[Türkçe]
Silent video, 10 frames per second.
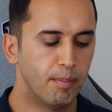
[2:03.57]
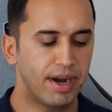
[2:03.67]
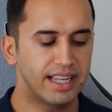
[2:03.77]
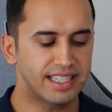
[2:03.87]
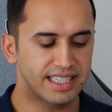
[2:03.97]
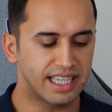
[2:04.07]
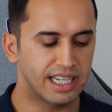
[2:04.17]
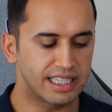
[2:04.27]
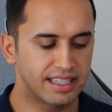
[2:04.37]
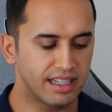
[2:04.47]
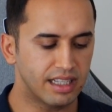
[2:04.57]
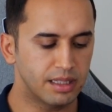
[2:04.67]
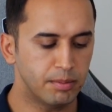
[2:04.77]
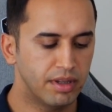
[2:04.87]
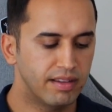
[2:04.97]
Binance TR'ye
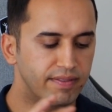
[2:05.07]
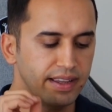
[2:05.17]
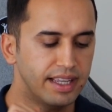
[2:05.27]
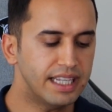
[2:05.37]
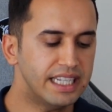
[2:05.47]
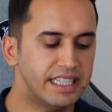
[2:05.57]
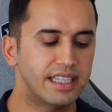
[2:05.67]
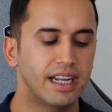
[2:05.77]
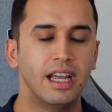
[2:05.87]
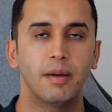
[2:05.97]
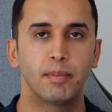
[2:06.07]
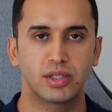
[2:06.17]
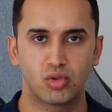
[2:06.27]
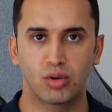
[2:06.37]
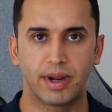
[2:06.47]
tıkladım ve indire
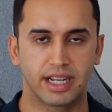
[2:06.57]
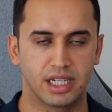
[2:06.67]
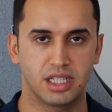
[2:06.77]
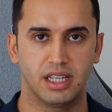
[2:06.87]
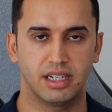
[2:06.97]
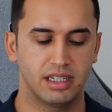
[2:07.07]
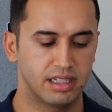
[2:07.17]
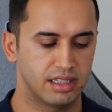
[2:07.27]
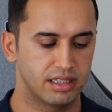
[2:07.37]
basıyorum arkadaşlar.